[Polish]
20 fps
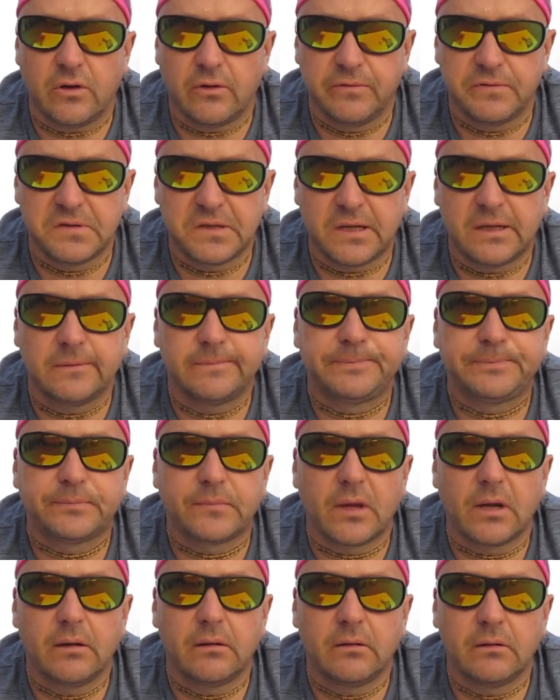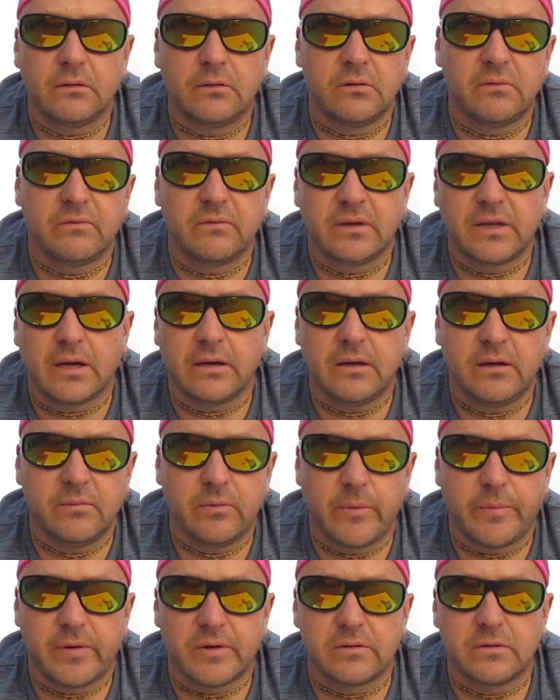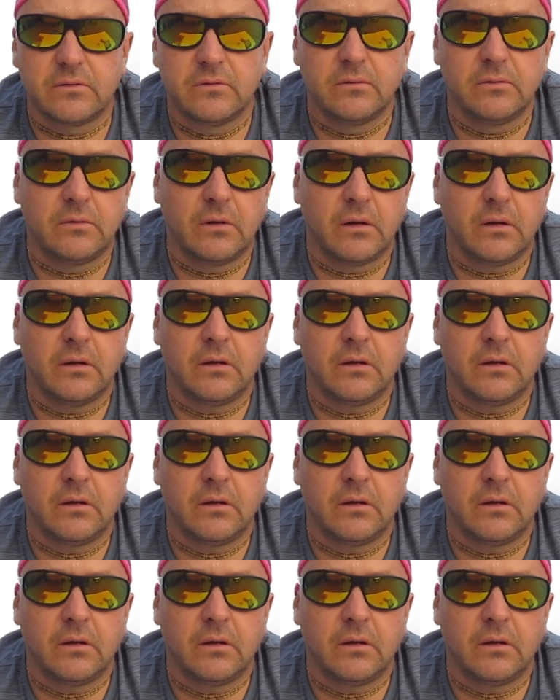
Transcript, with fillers: owsa. Takie po prostu